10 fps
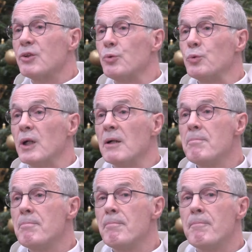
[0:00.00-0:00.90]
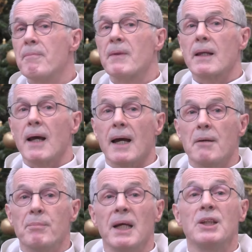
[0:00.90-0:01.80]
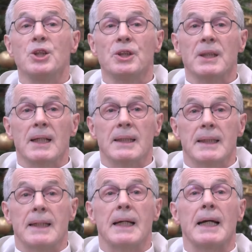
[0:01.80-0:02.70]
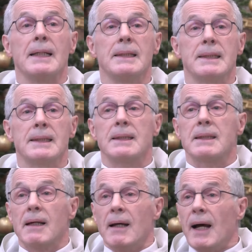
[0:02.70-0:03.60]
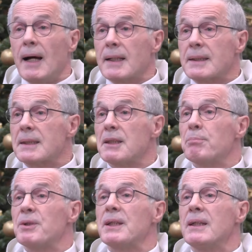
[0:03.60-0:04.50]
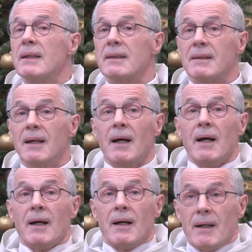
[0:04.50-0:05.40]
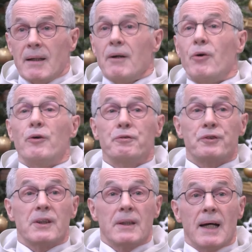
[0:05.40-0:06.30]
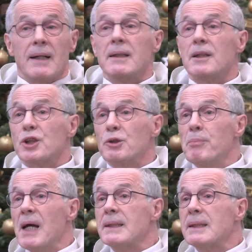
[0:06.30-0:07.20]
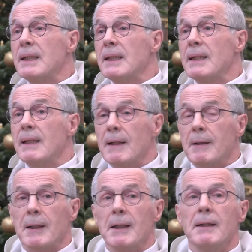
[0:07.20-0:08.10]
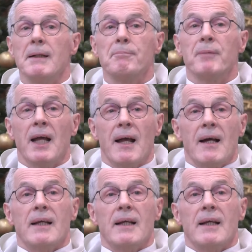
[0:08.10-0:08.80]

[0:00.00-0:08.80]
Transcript: Natur. Ein Mensch, der die Grenzen akzeptiert, oft nach schmerzlichen Ringen,